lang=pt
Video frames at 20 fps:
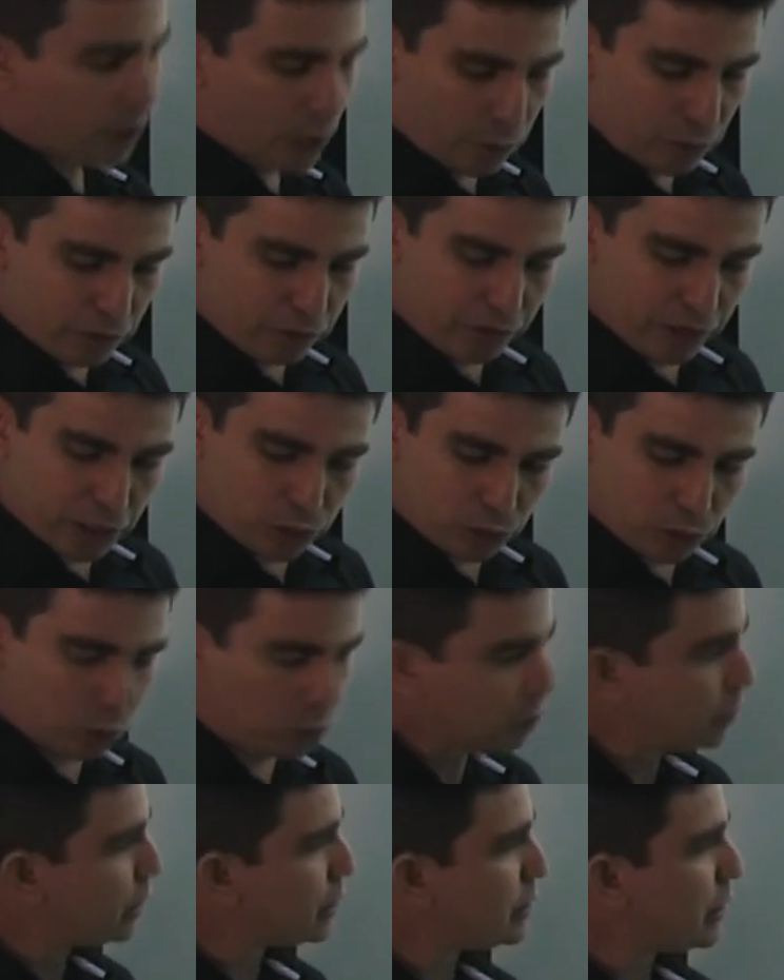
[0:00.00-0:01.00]
Que é o
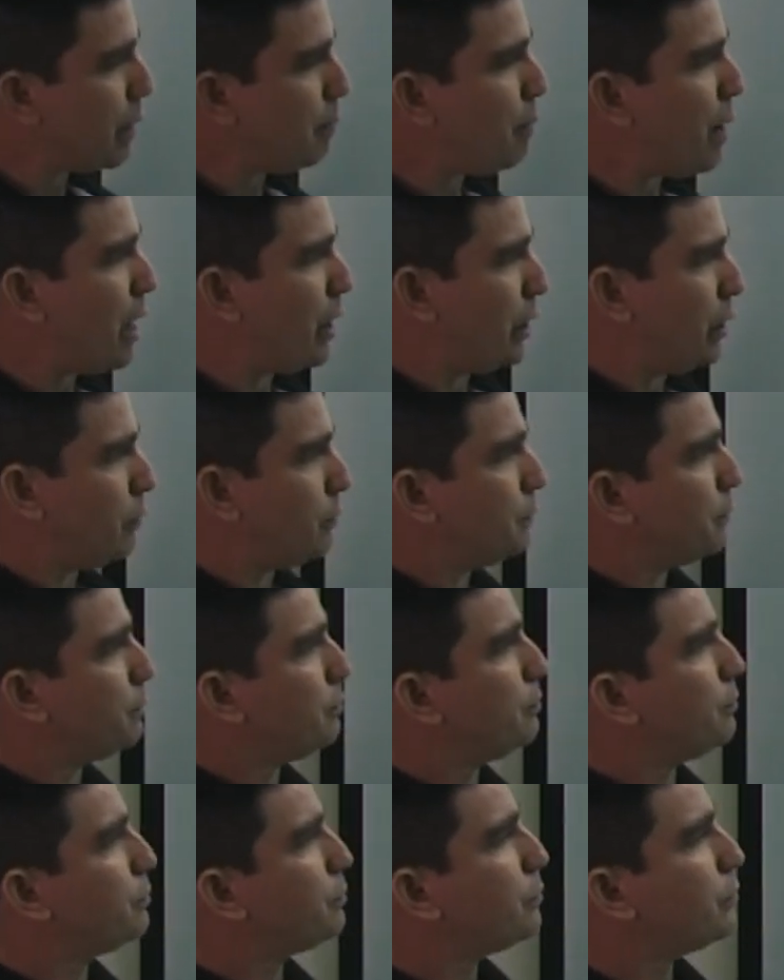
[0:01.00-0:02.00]
inventor desse aparelho.
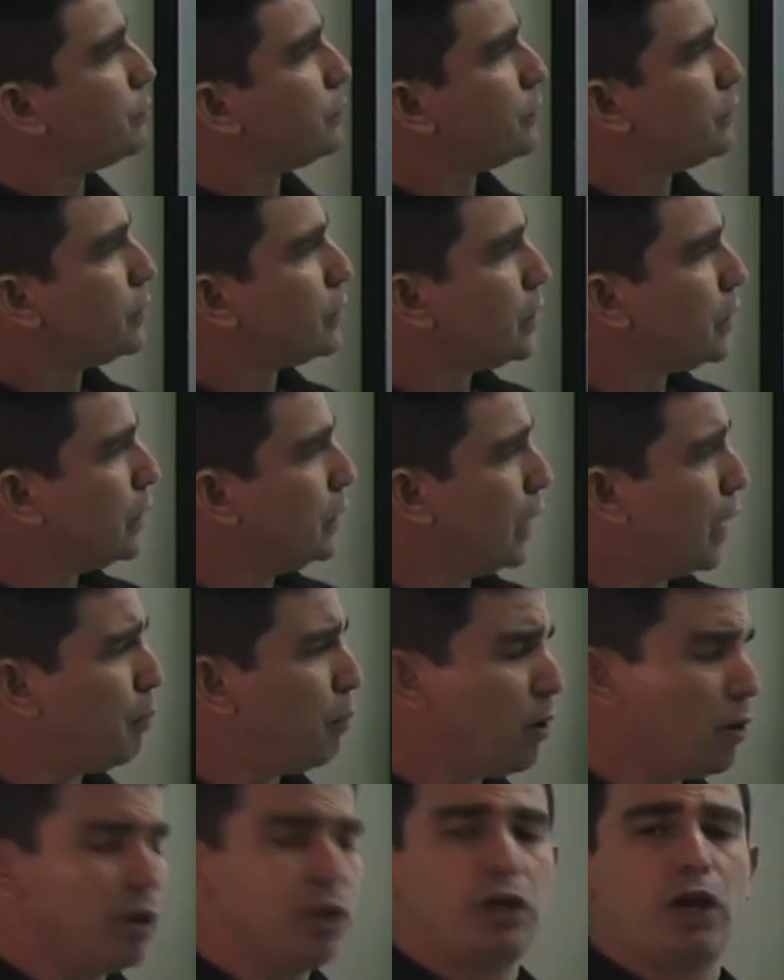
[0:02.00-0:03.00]
Tá
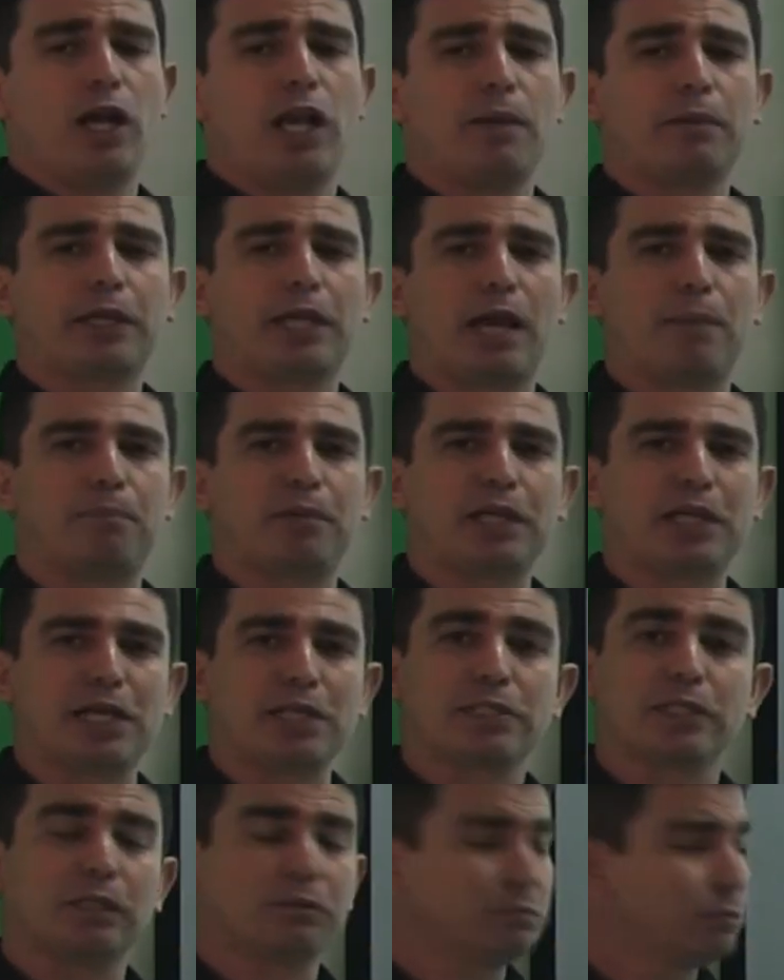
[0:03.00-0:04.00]
bom? E olha aqui a
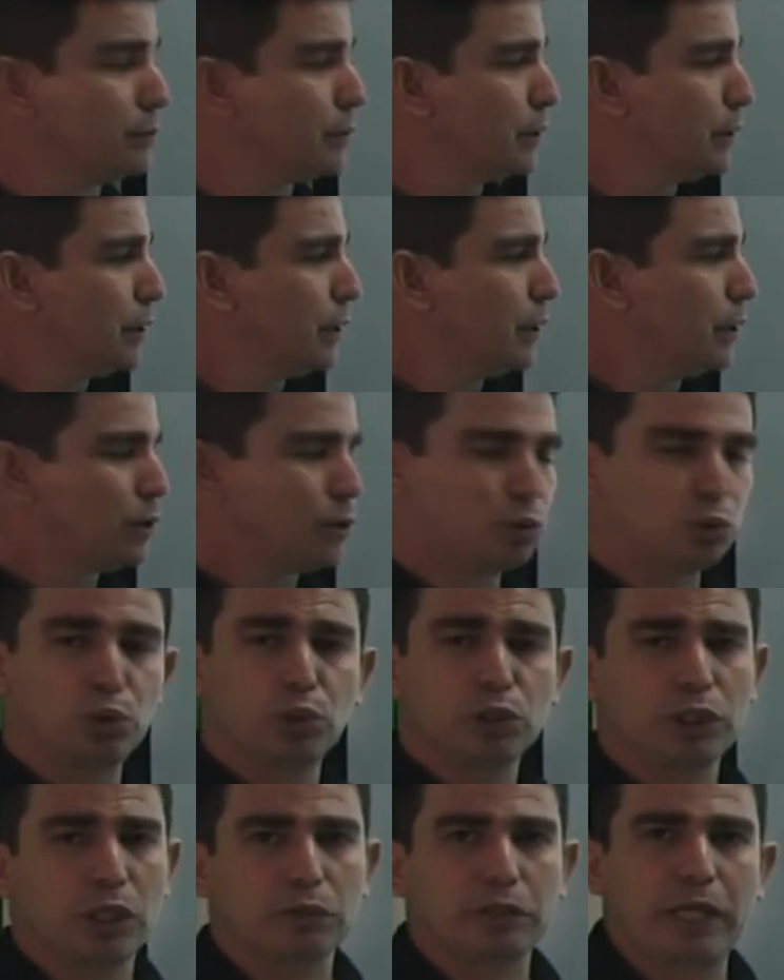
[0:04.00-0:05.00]
aplicação.
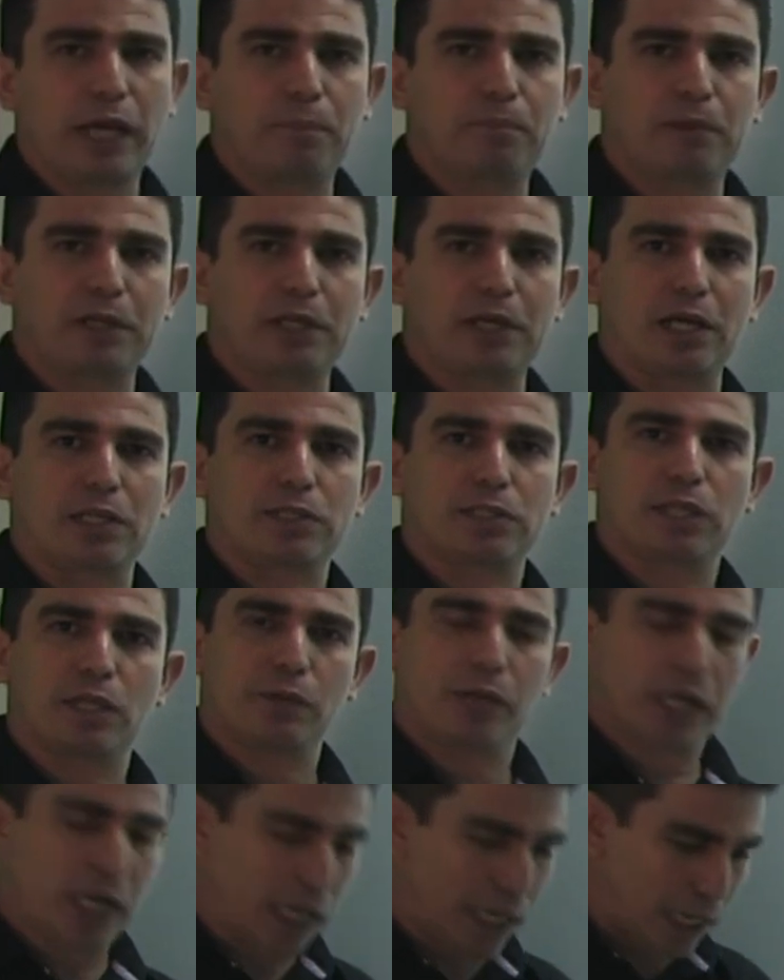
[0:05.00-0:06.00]
Tudo eu dei
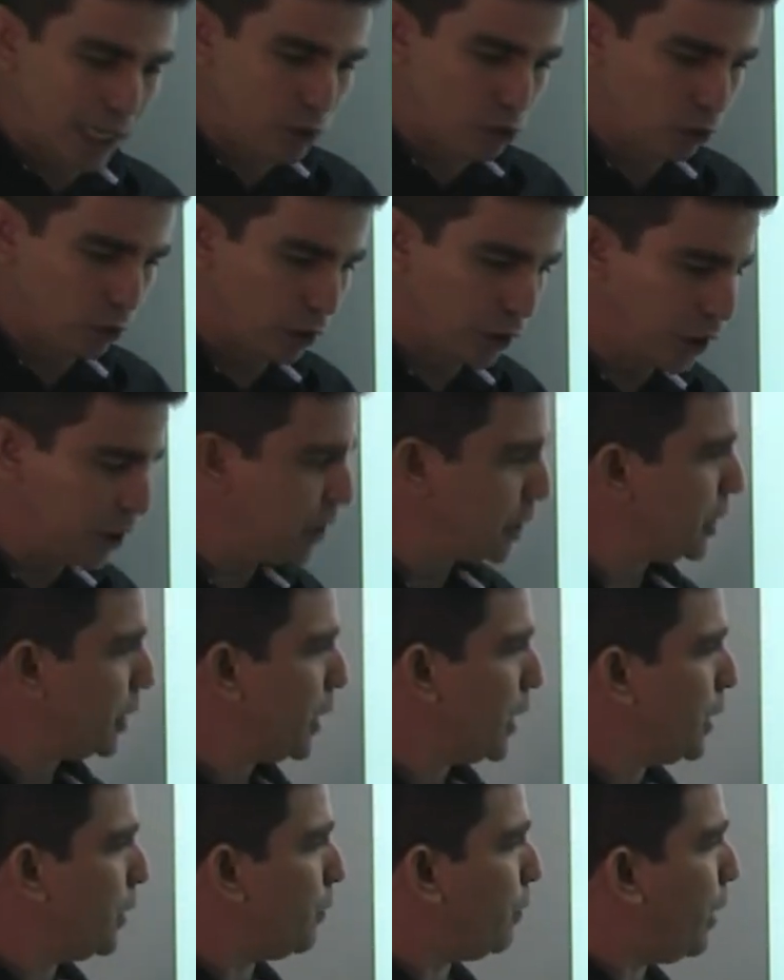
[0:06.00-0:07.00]
aplicação, é na
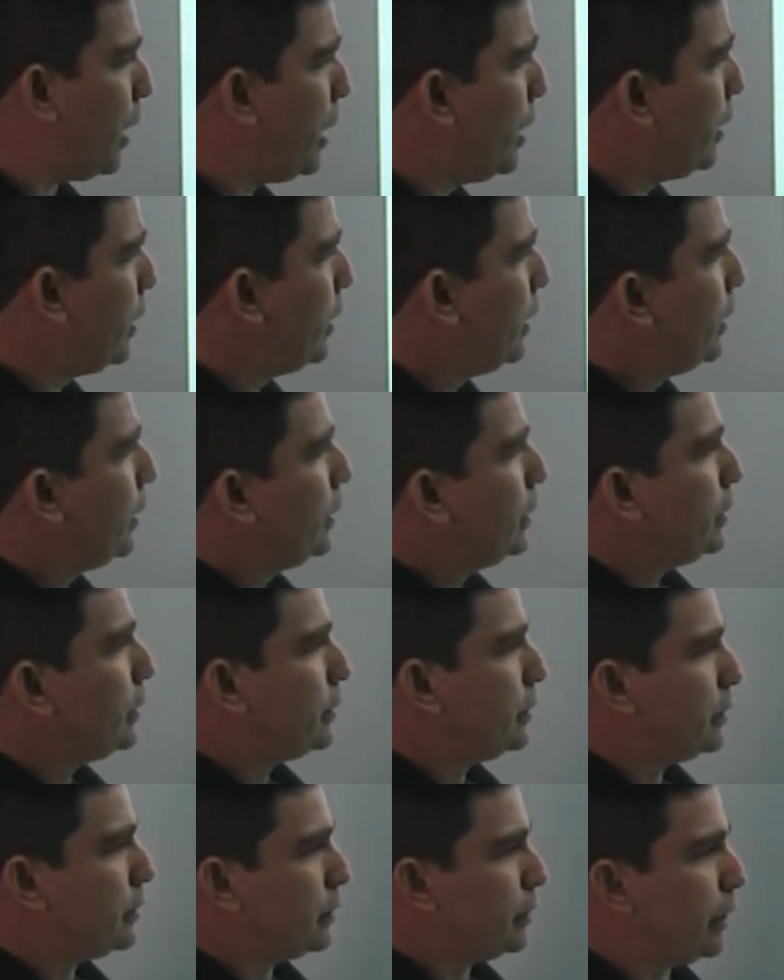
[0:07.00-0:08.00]
gasolina, né?
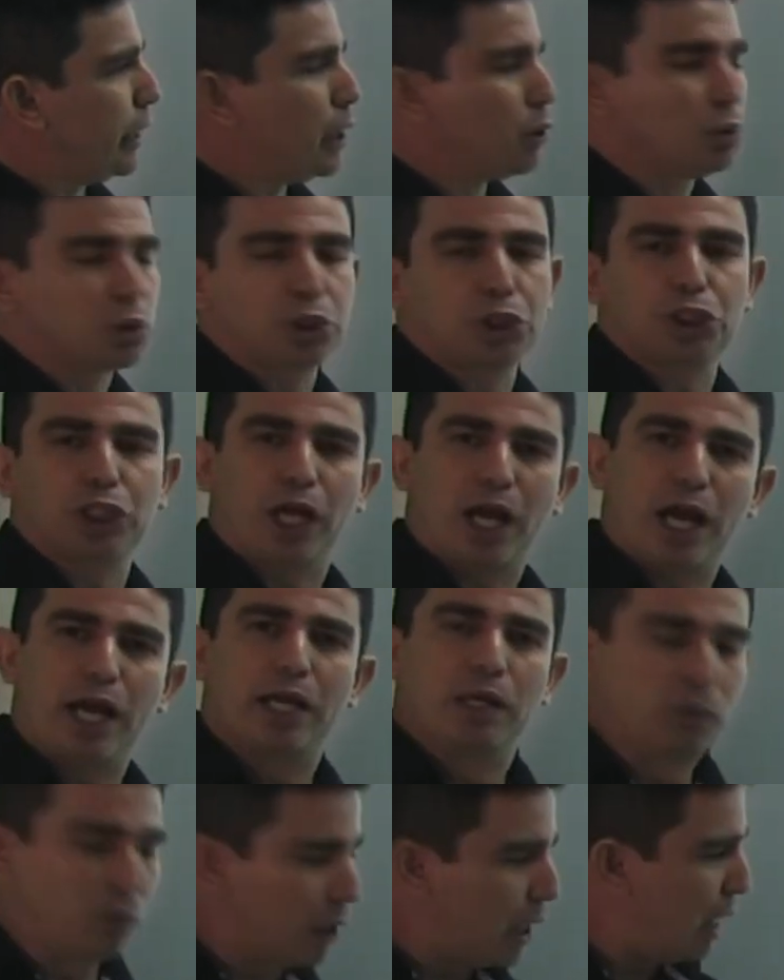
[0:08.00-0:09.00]
é no chá,
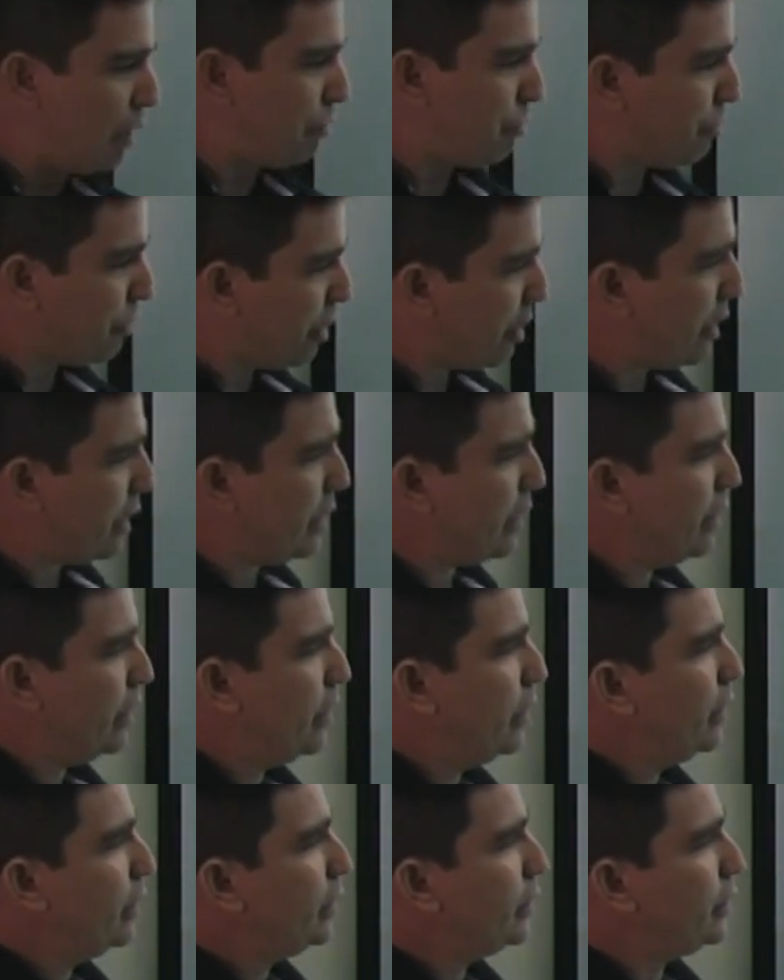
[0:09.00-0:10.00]
é no café
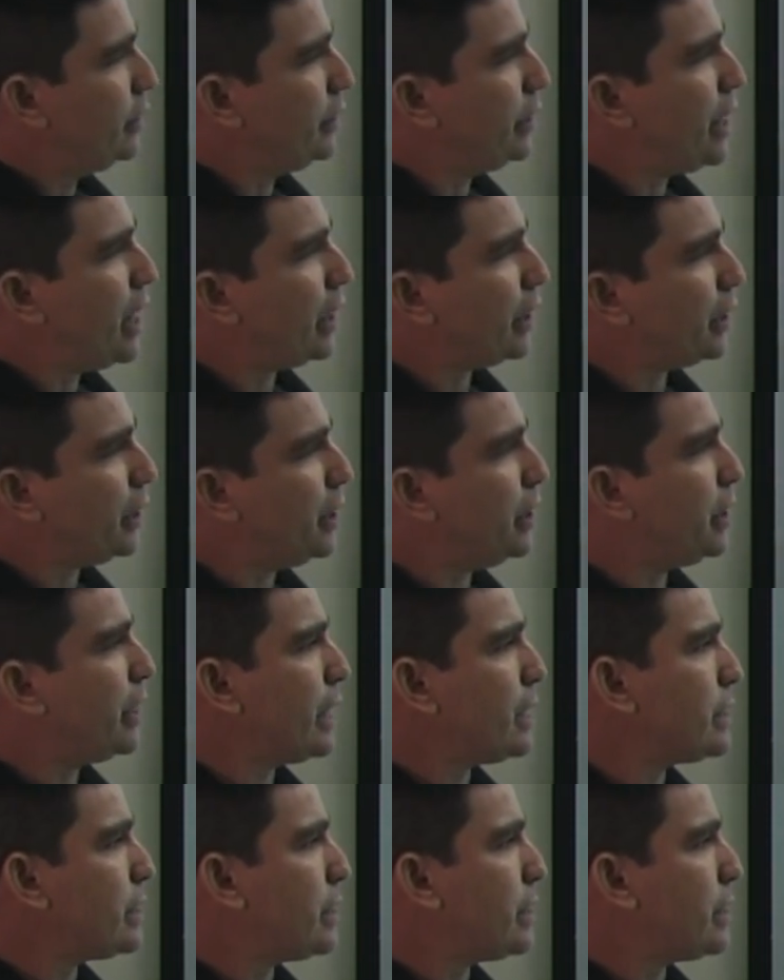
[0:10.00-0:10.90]
e aqui na